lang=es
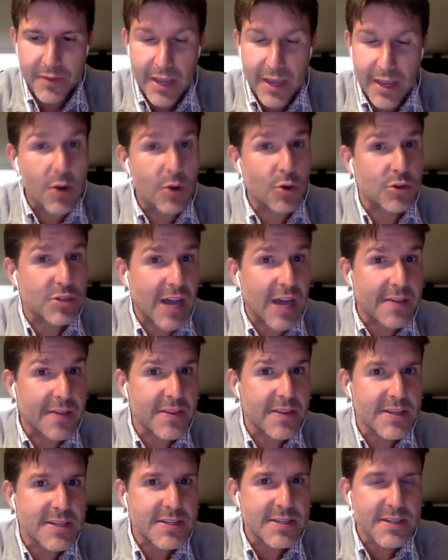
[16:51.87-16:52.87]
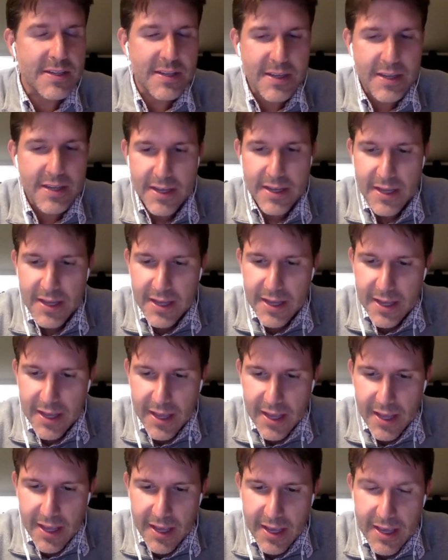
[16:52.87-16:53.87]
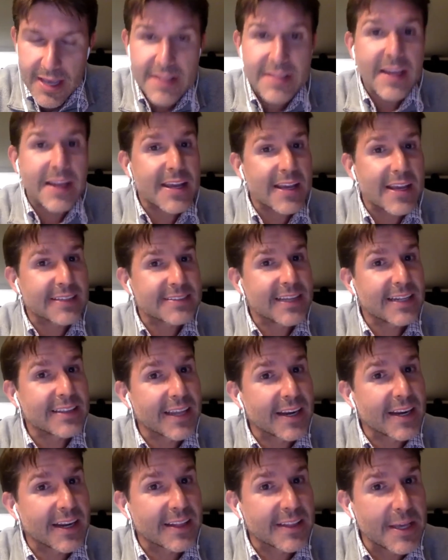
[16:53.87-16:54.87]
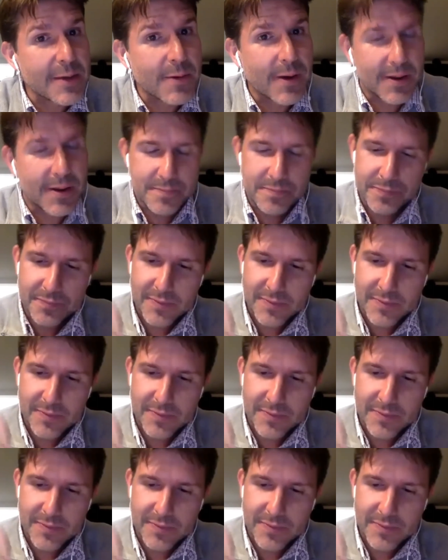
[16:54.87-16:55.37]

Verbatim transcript: en los Andes, eh, y tenía esta alternativa.